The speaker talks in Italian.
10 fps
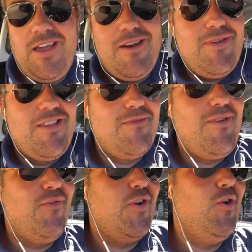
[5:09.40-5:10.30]
fermi i
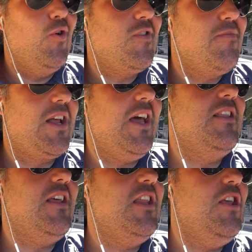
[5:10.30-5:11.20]
semafori rossi per
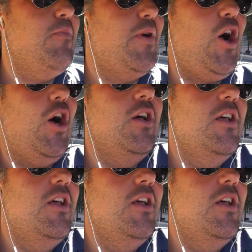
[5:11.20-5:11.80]
carità di Dio, però